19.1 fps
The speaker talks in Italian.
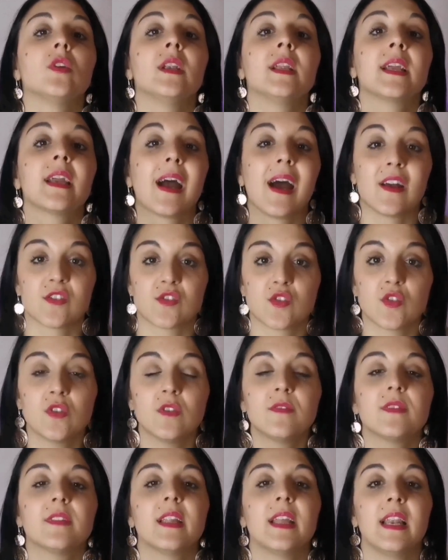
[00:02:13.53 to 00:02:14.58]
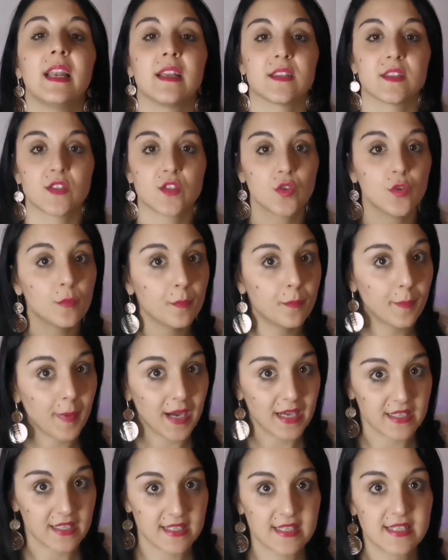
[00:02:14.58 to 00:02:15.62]
il caso della
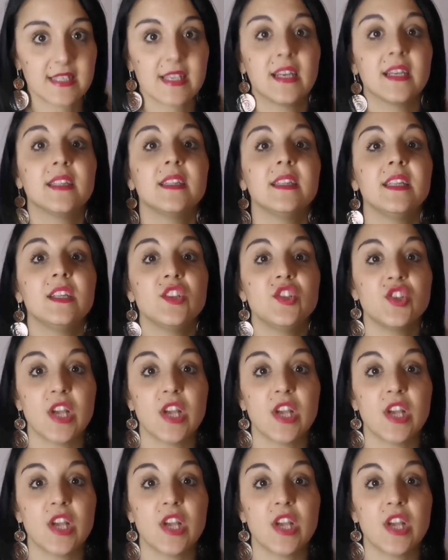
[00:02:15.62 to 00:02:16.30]
scomparsa di